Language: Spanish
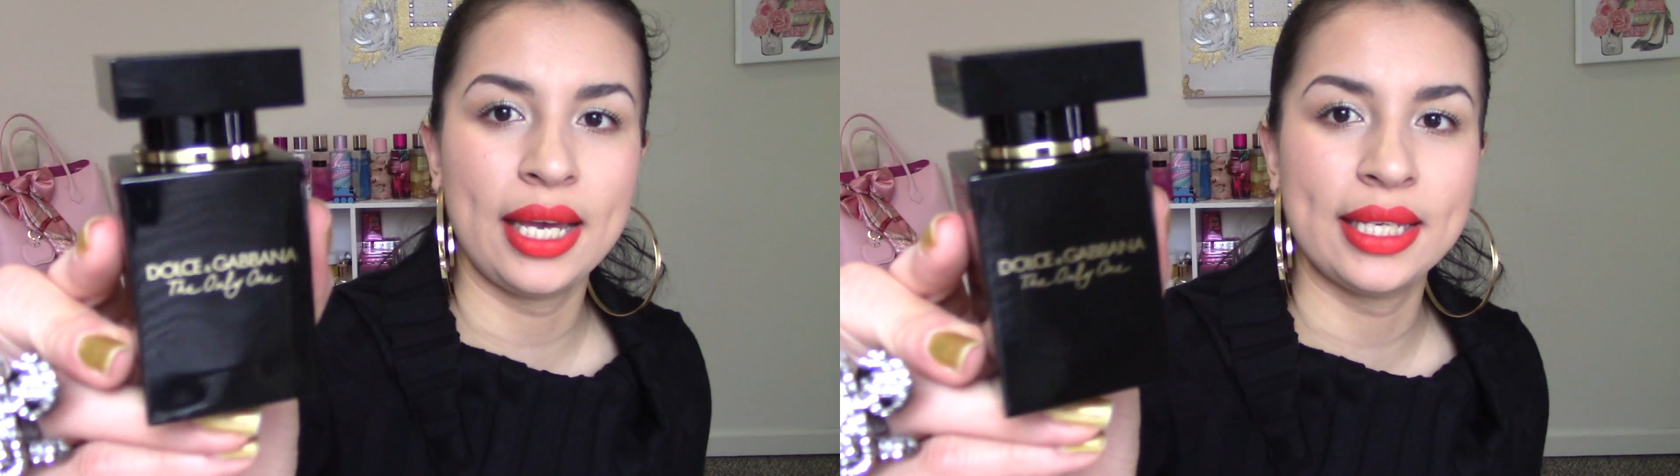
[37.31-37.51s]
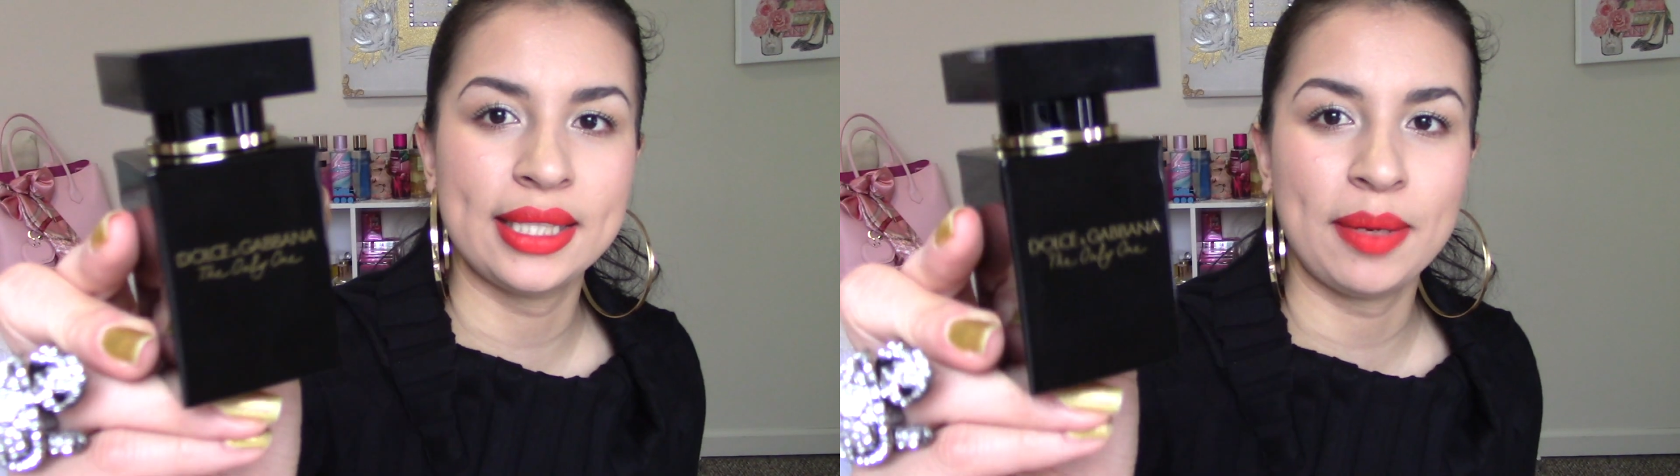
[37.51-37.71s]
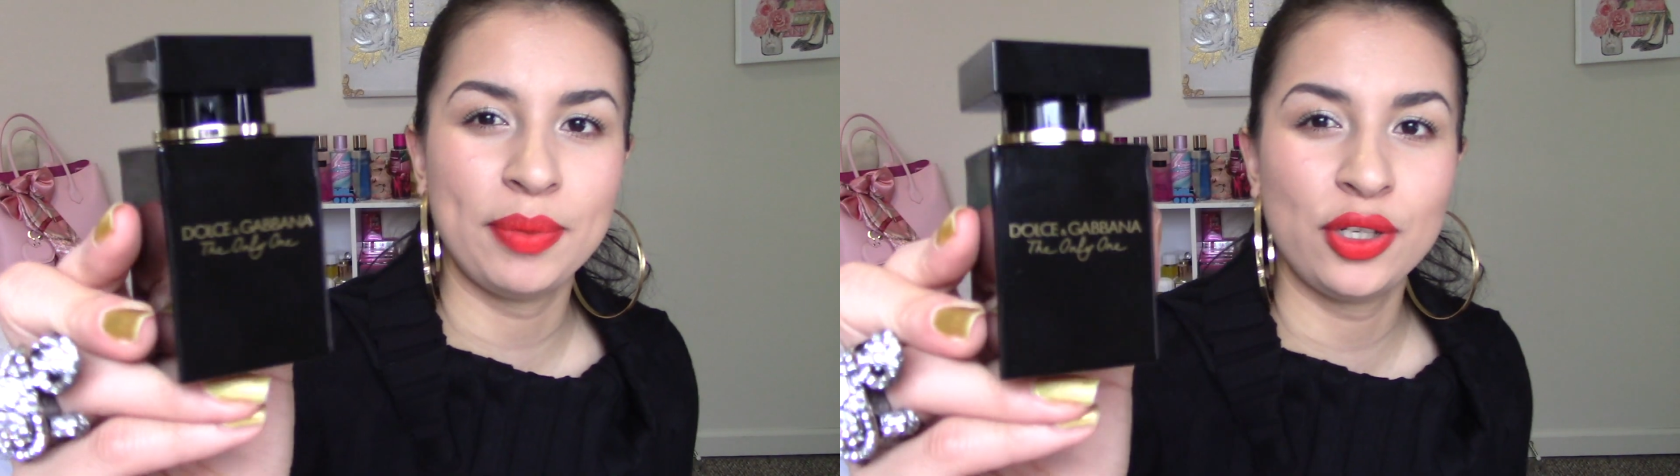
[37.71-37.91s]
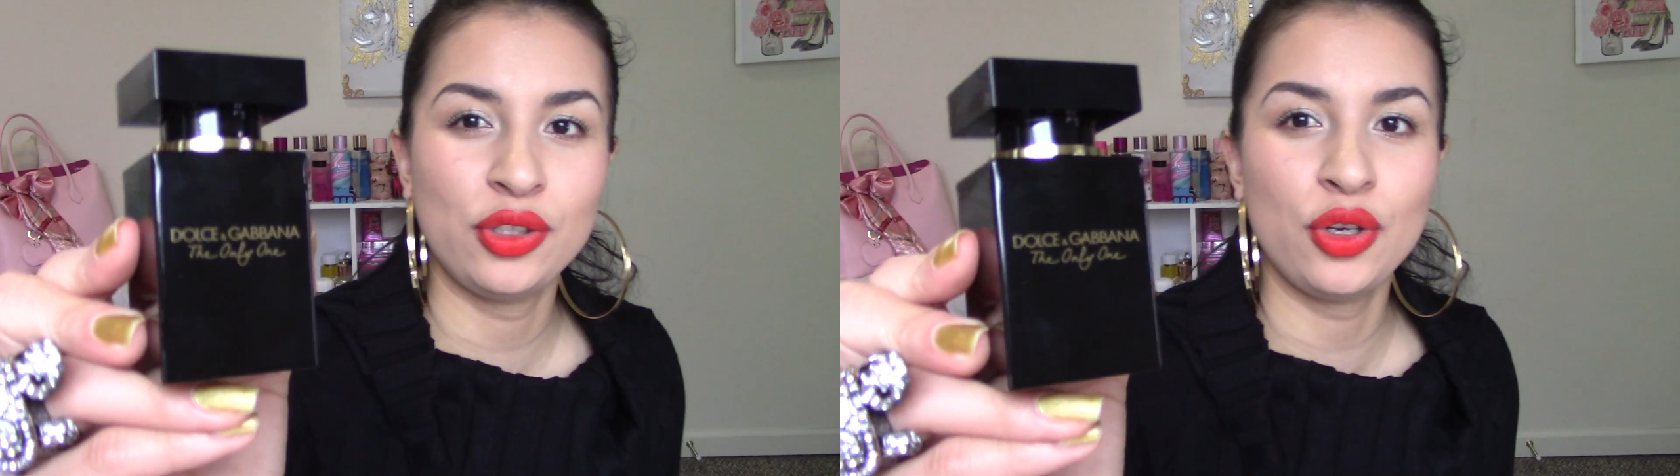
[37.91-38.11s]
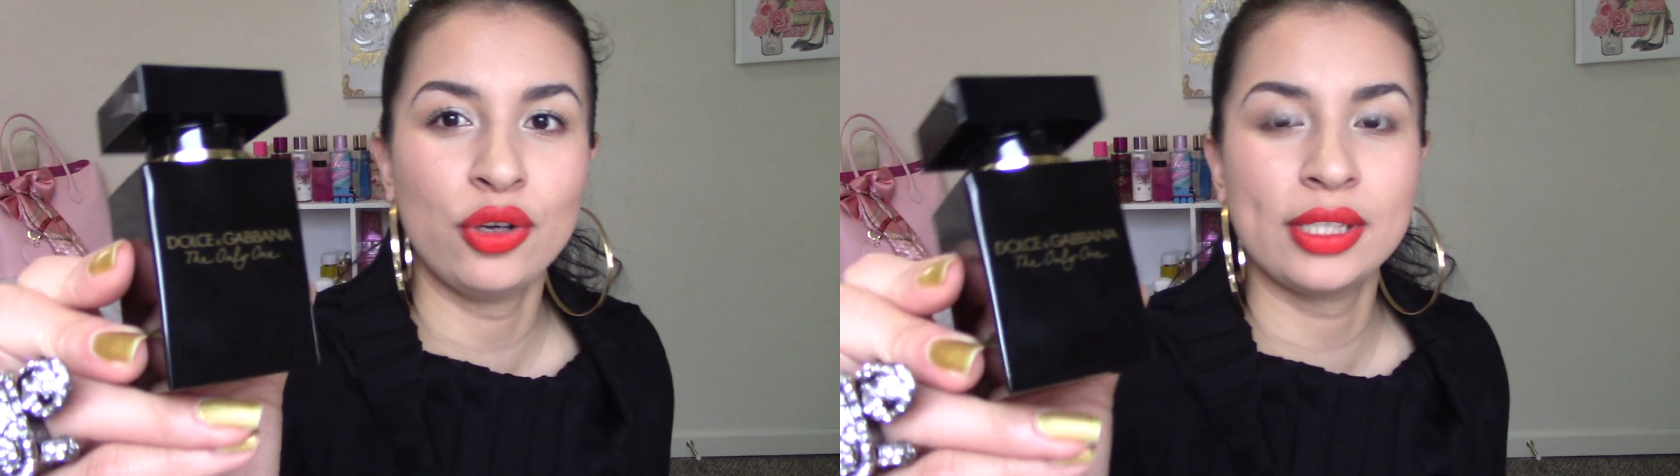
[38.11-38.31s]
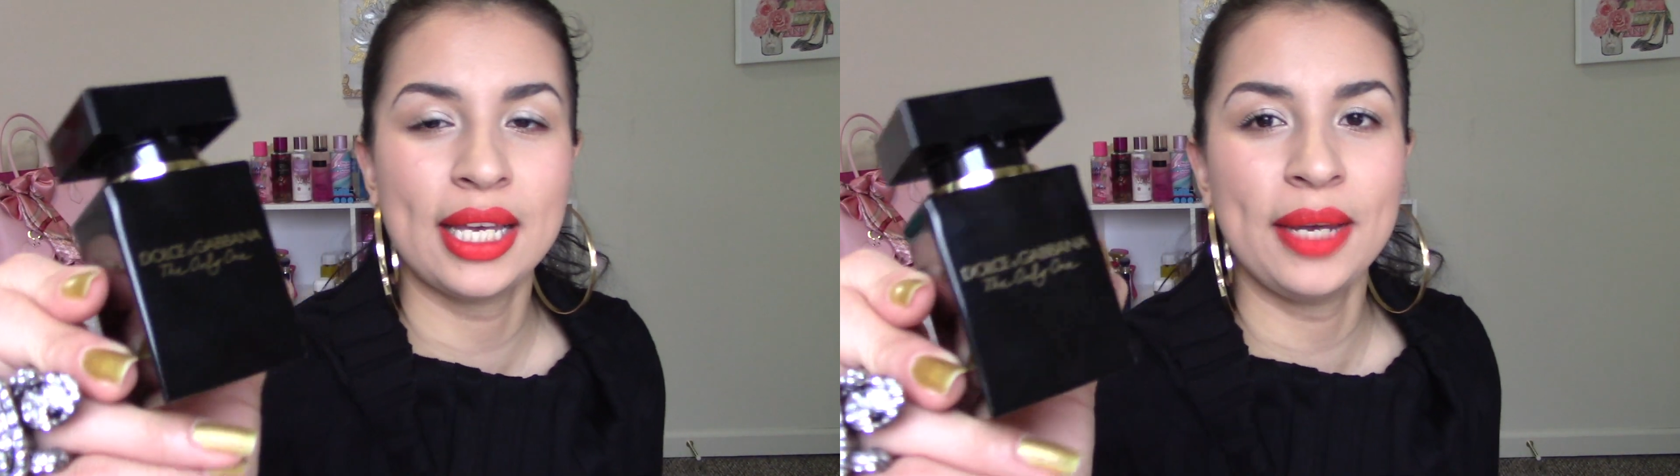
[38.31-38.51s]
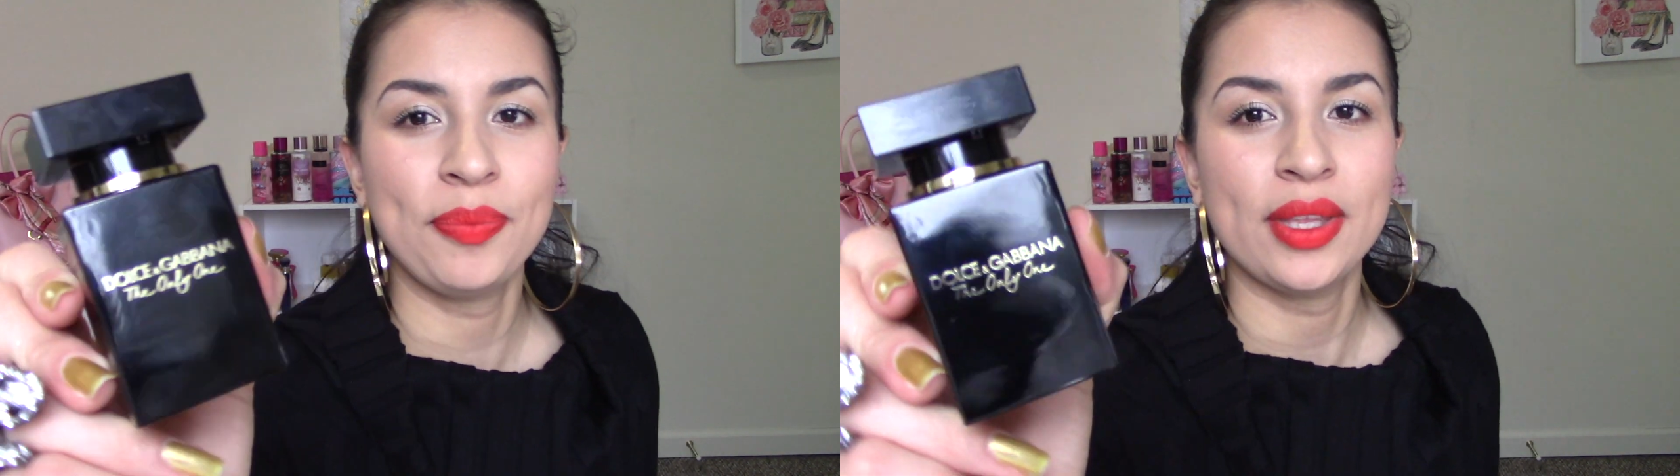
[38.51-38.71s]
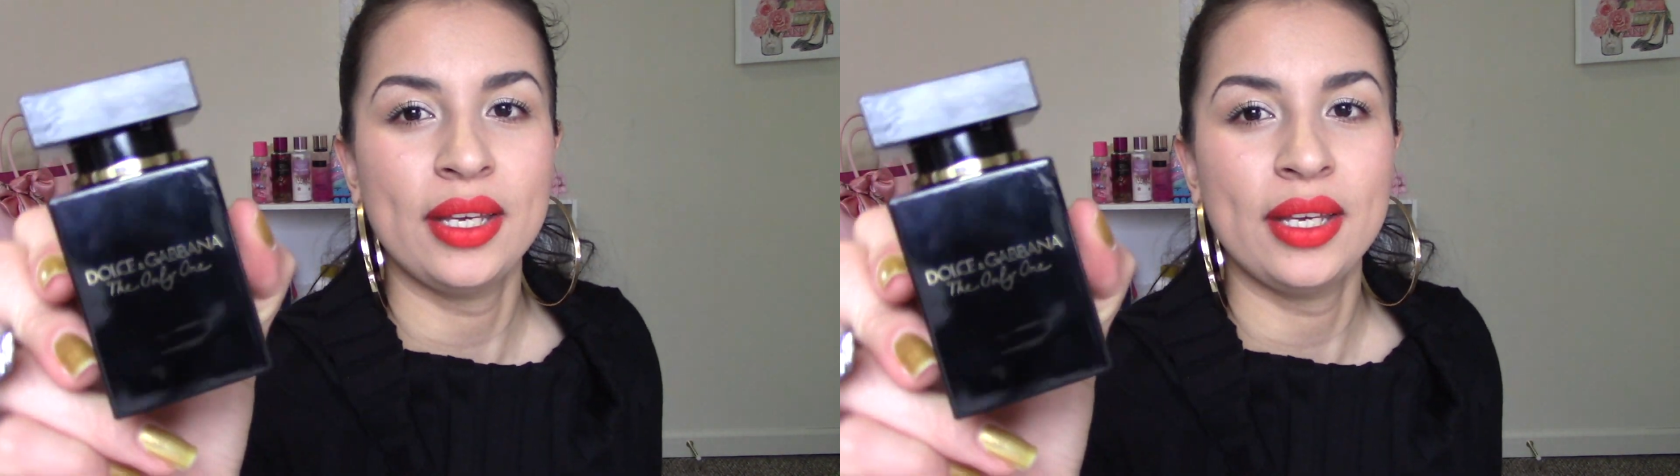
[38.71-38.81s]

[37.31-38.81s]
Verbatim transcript: está preciosa